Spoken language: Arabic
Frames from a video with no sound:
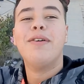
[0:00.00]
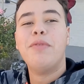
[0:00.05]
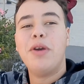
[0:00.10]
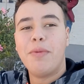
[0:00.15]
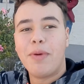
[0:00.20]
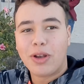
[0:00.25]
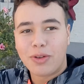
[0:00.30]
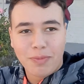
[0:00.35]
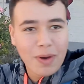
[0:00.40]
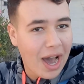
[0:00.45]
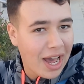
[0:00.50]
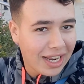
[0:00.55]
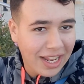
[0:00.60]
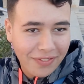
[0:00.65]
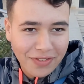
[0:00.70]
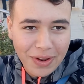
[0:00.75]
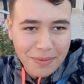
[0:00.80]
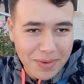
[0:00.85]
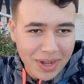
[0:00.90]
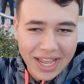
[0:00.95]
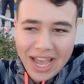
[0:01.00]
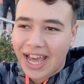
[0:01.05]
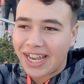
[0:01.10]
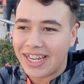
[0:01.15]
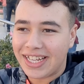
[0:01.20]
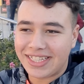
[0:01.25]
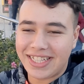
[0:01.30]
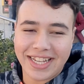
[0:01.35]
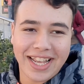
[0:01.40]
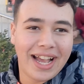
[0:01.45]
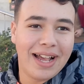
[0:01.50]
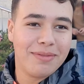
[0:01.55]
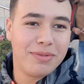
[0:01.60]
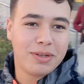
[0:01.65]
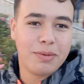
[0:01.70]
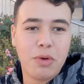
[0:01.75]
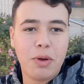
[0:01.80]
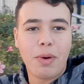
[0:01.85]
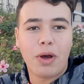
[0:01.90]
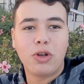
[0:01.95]
المهم ما عرفنا من قال ديك
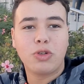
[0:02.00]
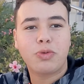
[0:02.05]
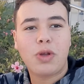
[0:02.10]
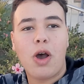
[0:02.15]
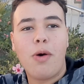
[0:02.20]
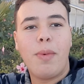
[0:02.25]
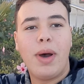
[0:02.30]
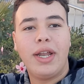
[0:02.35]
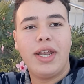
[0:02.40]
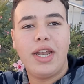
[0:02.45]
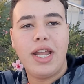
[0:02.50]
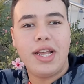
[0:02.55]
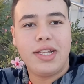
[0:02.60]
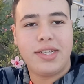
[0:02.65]
حمزه المهم اخو تبقاو معنا